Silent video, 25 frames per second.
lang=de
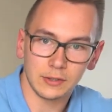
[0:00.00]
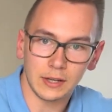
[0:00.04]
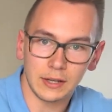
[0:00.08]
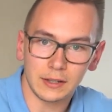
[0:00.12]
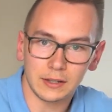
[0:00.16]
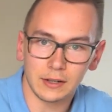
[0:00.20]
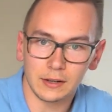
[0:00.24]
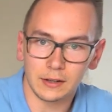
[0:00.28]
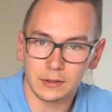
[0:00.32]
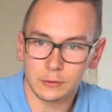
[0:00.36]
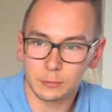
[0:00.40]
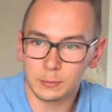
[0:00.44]

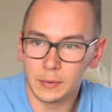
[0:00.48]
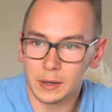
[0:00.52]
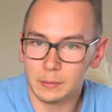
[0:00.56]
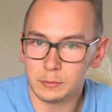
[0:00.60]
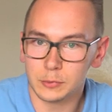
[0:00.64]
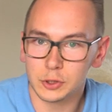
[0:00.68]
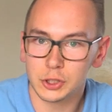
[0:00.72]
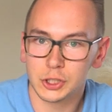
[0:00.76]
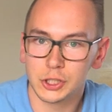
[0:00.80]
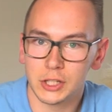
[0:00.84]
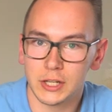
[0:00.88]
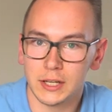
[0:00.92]
zeige dir das mal
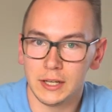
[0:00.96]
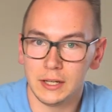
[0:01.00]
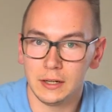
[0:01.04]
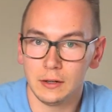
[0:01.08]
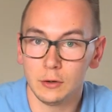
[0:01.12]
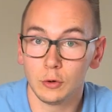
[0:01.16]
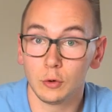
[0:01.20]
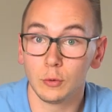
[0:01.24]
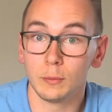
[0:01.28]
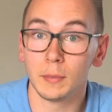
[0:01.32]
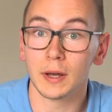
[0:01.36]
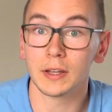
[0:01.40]
im
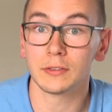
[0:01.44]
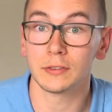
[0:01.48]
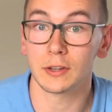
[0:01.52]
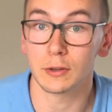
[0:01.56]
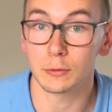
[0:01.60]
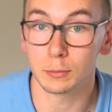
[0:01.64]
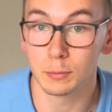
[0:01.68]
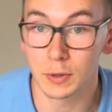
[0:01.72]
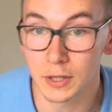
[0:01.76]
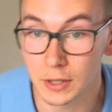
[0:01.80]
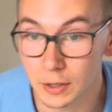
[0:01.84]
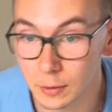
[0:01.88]
Stehen. Du machst
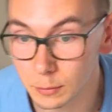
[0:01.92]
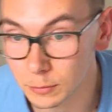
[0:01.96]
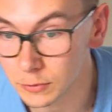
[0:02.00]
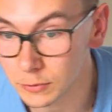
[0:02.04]
das bitte